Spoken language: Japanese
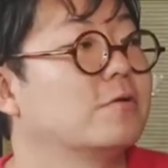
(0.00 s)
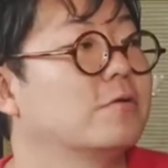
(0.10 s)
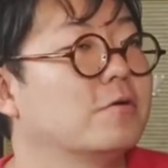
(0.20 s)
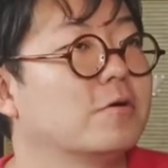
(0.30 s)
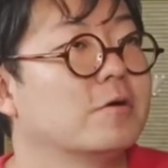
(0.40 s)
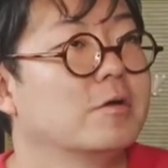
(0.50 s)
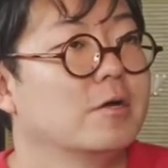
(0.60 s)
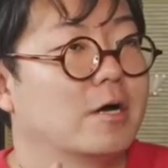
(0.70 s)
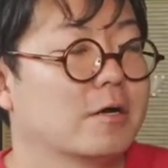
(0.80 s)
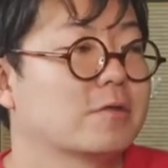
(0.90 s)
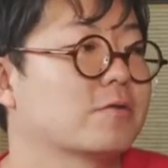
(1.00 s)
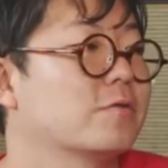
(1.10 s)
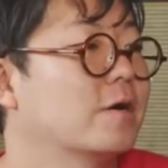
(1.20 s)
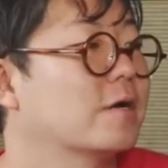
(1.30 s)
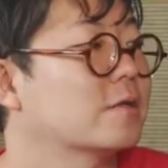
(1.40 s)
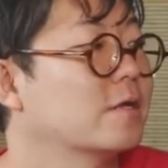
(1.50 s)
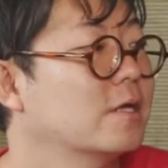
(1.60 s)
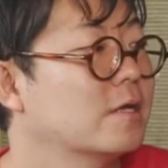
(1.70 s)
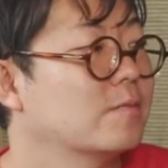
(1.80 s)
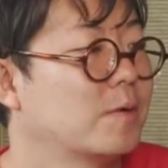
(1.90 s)
号を配置を変えた
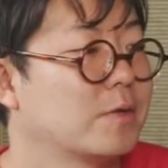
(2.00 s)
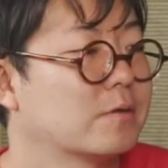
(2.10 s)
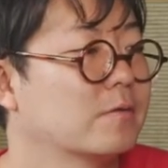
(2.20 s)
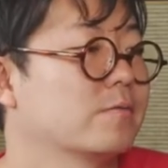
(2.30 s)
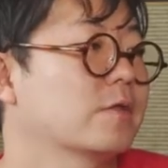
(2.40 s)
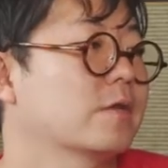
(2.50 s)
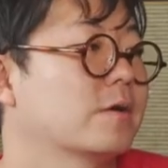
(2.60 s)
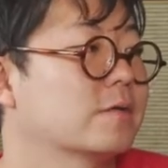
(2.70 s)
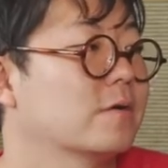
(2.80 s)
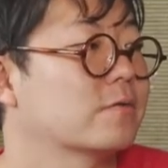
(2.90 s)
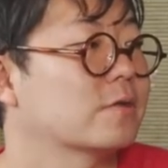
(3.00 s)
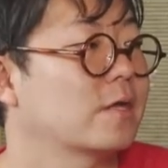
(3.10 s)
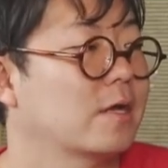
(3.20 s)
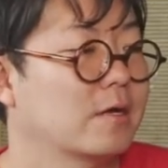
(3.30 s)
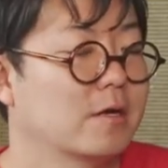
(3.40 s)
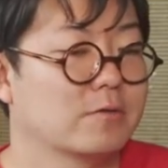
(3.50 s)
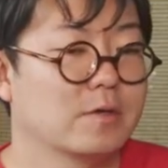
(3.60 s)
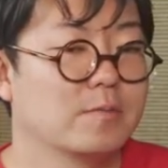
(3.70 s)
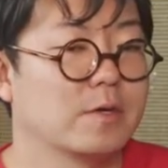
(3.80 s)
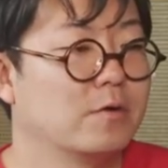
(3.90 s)
り、まあ、別の見せ方をして、あ
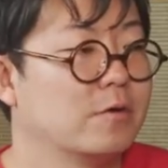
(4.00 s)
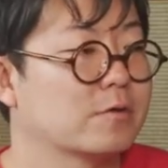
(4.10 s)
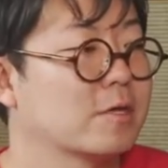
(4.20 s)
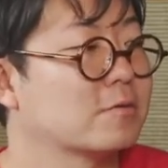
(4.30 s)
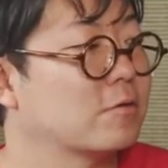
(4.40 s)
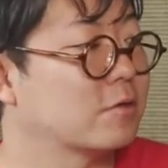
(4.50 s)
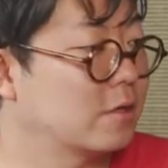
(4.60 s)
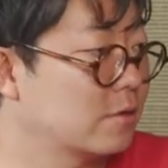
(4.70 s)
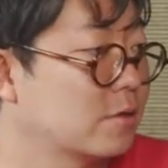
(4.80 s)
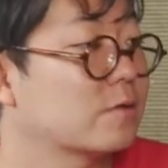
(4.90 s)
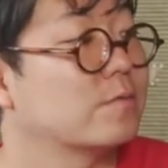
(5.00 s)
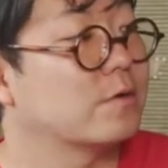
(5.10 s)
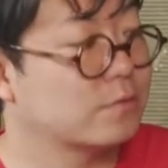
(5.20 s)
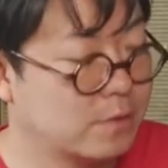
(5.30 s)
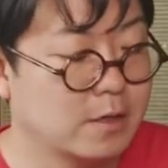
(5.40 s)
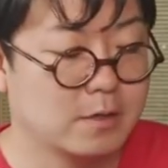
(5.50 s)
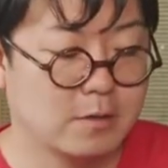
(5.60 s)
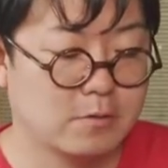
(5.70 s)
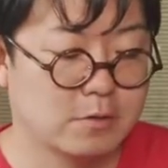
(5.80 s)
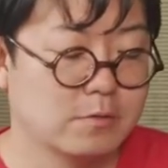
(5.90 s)
の意味を転倒させてしまうとか
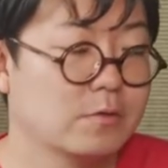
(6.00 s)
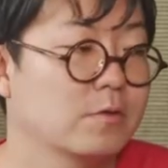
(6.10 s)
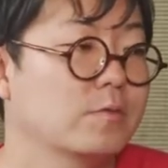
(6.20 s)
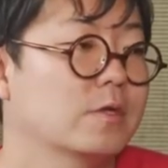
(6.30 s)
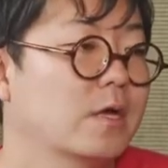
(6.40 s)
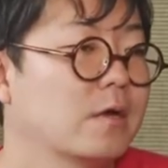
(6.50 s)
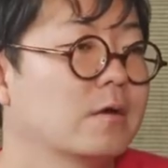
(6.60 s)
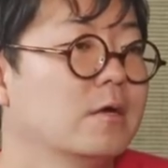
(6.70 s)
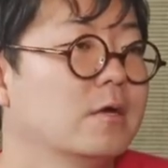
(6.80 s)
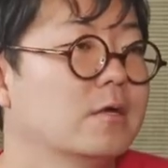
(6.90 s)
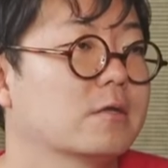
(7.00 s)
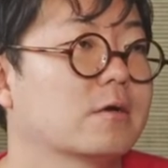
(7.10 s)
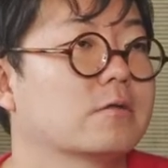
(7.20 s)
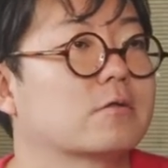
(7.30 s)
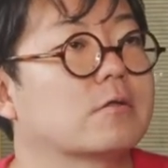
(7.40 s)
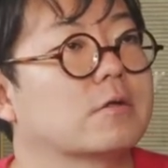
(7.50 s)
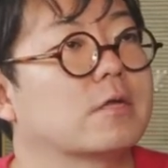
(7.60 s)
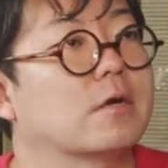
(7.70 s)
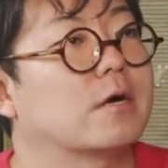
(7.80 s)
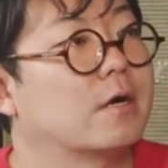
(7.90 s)
結構そういう意味でなんか実は
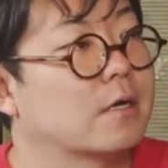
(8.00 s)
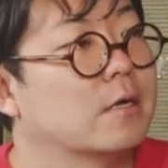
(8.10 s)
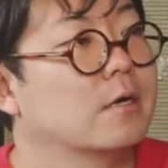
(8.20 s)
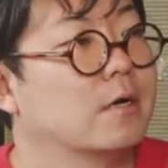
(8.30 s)
前回